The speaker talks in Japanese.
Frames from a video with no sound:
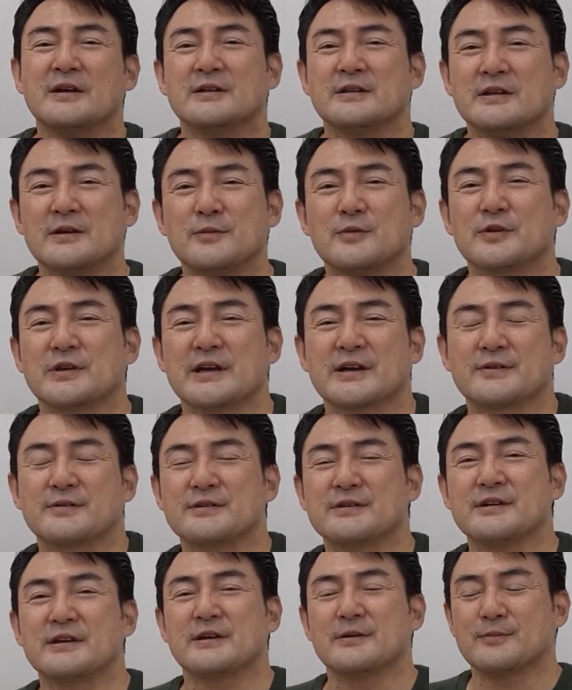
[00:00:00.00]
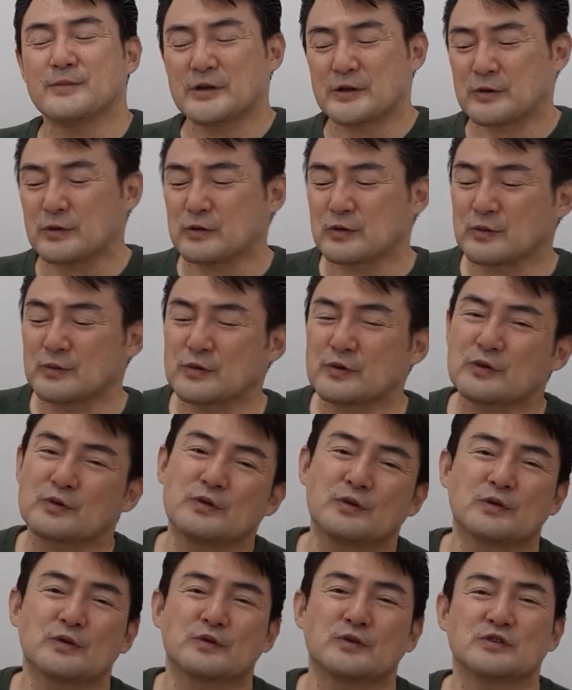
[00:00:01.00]
でも逆にやっぱり子どもの
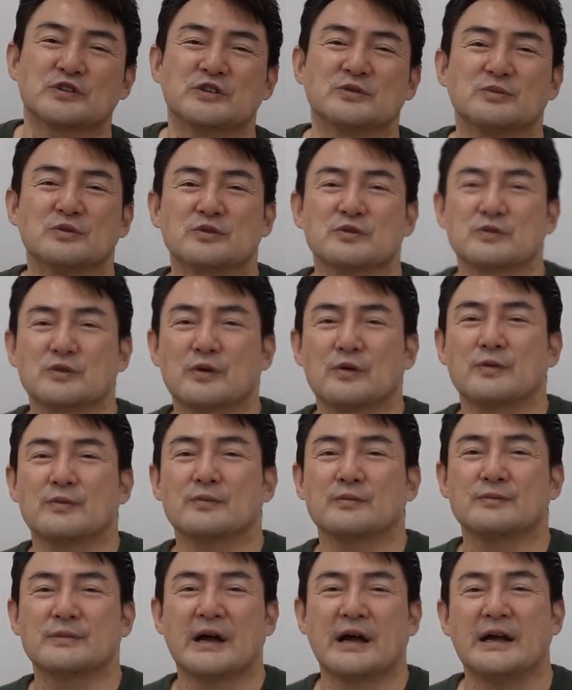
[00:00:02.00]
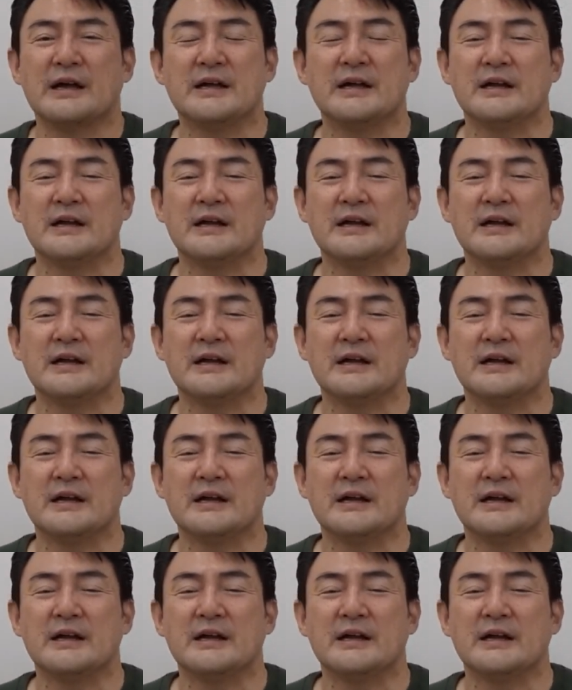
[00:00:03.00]
頃の自分のまあ